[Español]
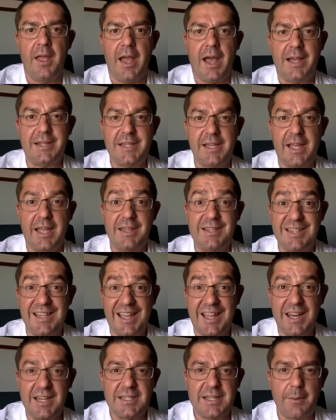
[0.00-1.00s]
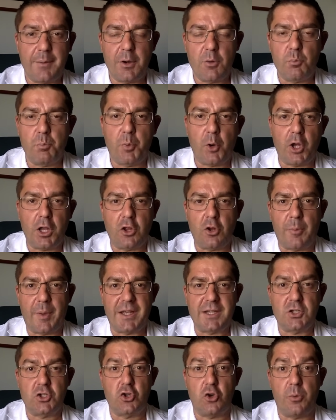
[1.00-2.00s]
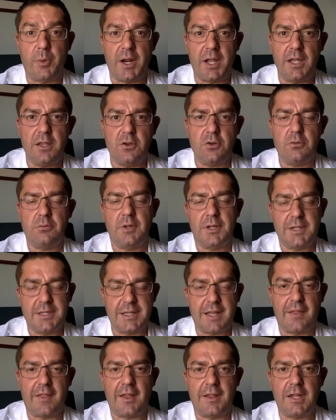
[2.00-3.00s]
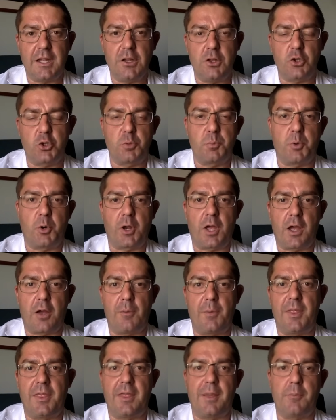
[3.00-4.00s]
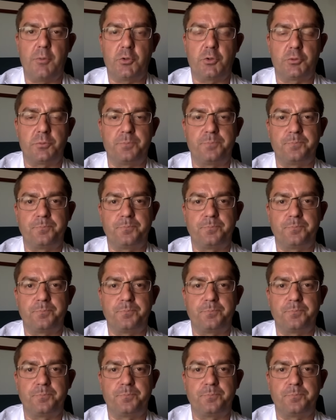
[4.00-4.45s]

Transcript: Así que si queréis saber un poquito más sobre ello, estad atentos porque comenzamos.